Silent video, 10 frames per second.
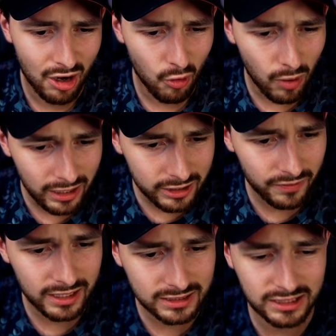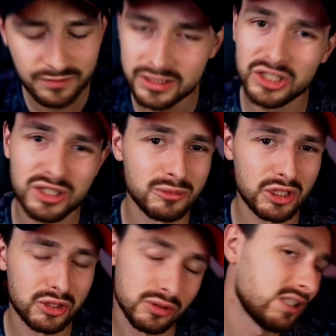Wildfire za
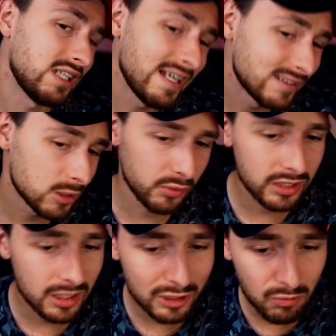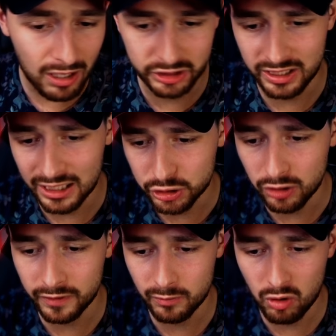270, nie jest to spełnienie mych marzeń,
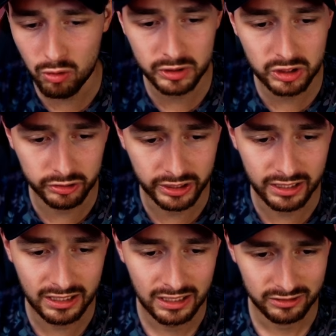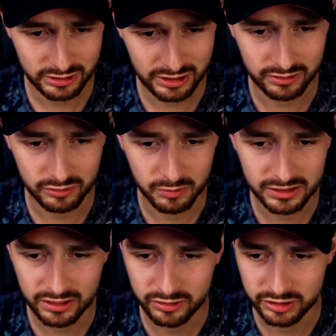aczkolwiek mogło być gorzej. Chociaż nie, to w sumie jest
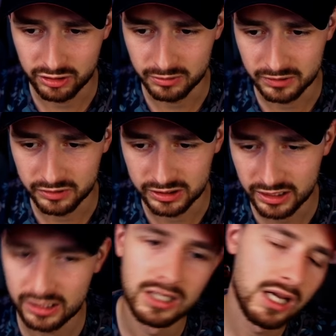najgorszy drop ze wszystkich.